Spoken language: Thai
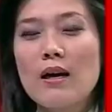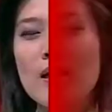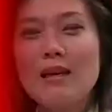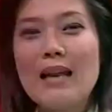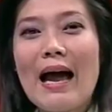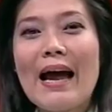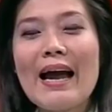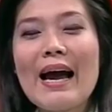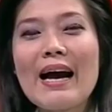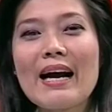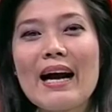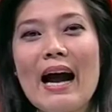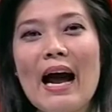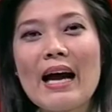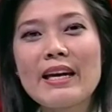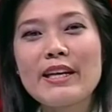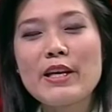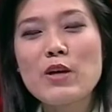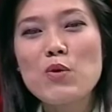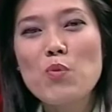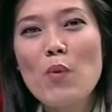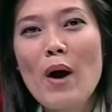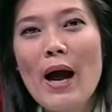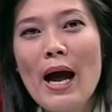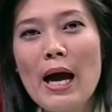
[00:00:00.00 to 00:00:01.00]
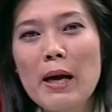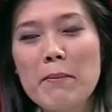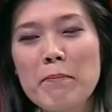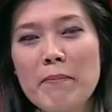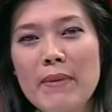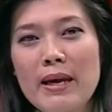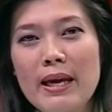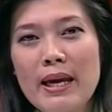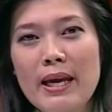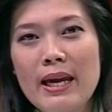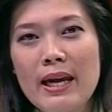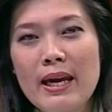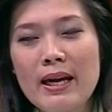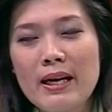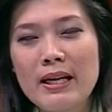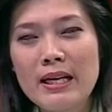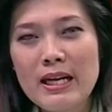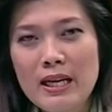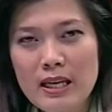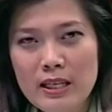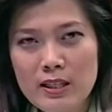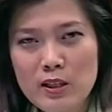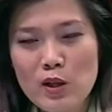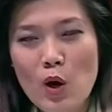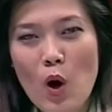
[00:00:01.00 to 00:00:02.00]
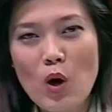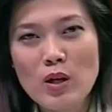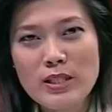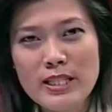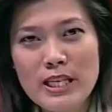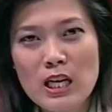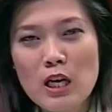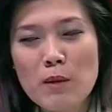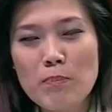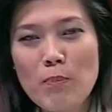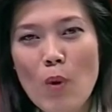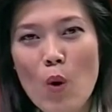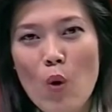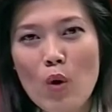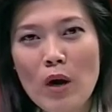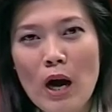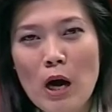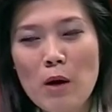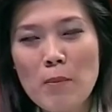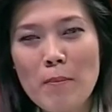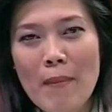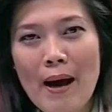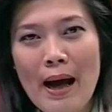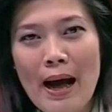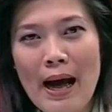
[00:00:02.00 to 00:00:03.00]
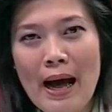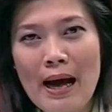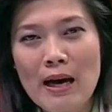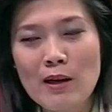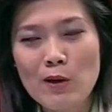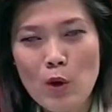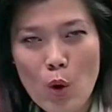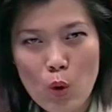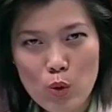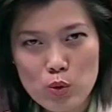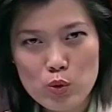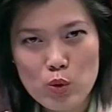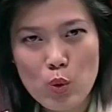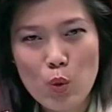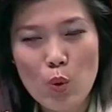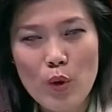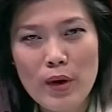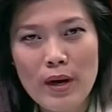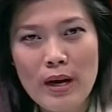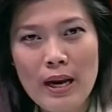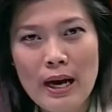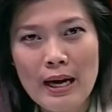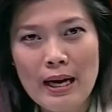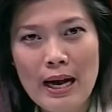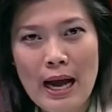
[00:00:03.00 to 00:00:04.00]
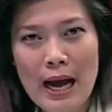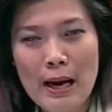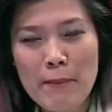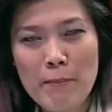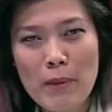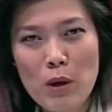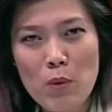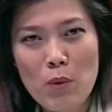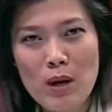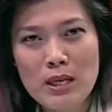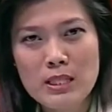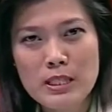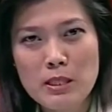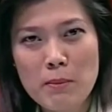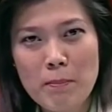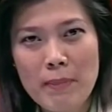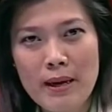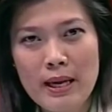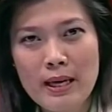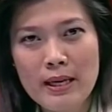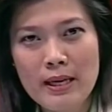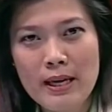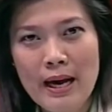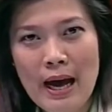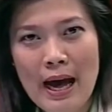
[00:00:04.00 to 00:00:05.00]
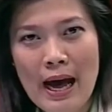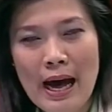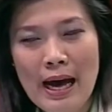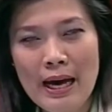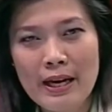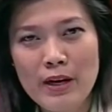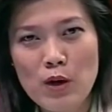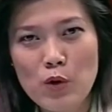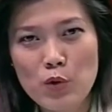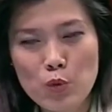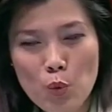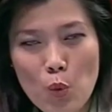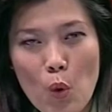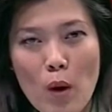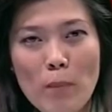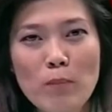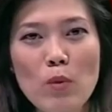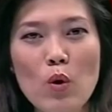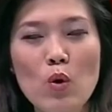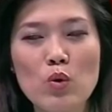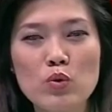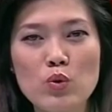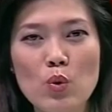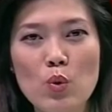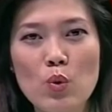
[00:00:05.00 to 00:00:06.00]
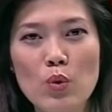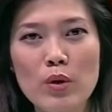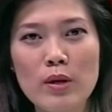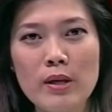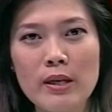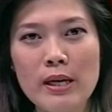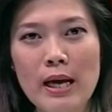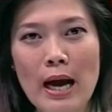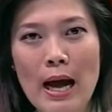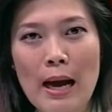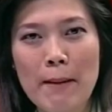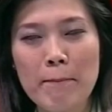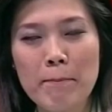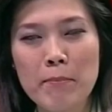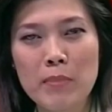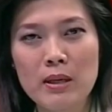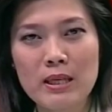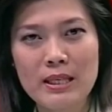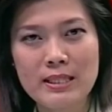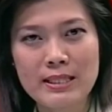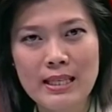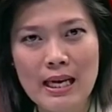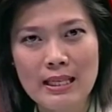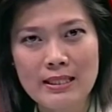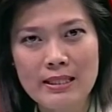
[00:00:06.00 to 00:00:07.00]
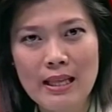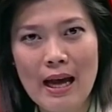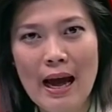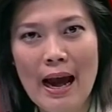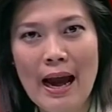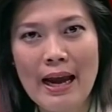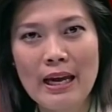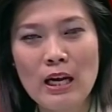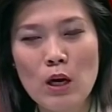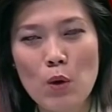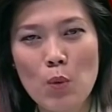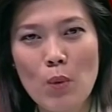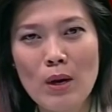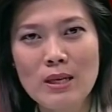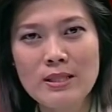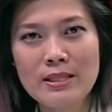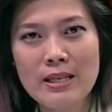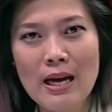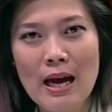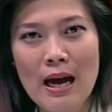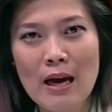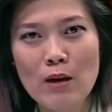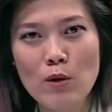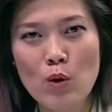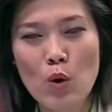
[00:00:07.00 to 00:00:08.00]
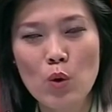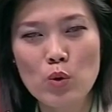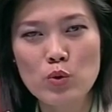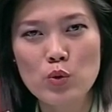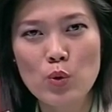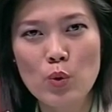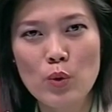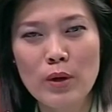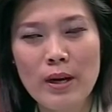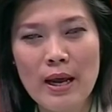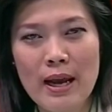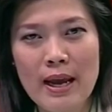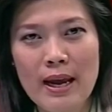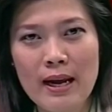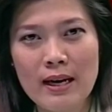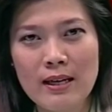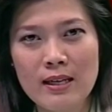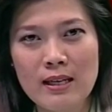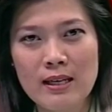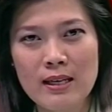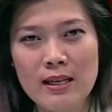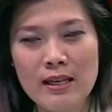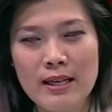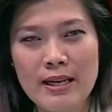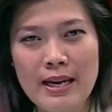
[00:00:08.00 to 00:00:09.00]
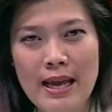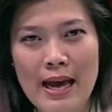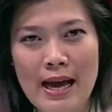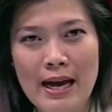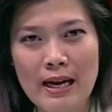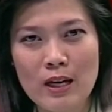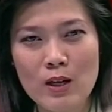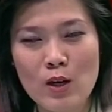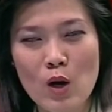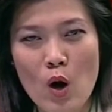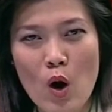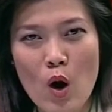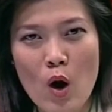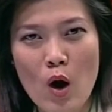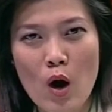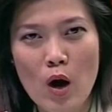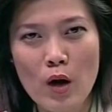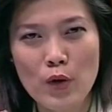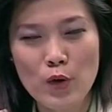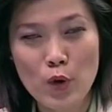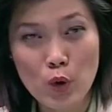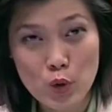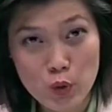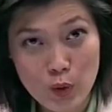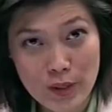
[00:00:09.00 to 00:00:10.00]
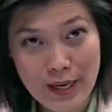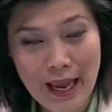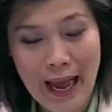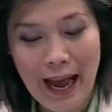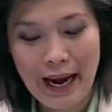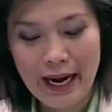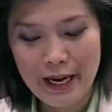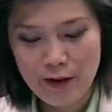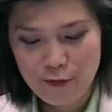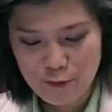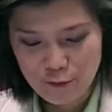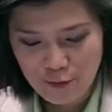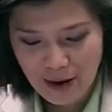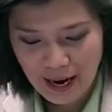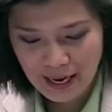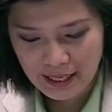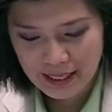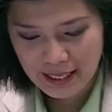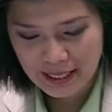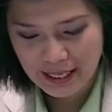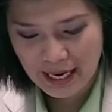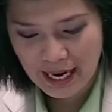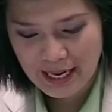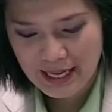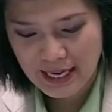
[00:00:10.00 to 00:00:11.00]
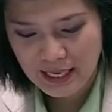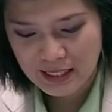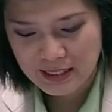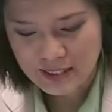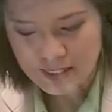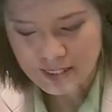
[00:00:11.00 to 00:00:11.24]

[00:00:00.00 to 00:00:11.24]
หลายอาคารที่ว่ามีเงินของสิงคโปร์เข้ามาลงทุนนะคะไม่ว่าจะเป็นการร่วมลงทุนกับบริษัทไทย หรือว่าจะลงทุนเองเลยเนี่ยก็ยกตัวอย่างให้ฟังนะคะอย่าง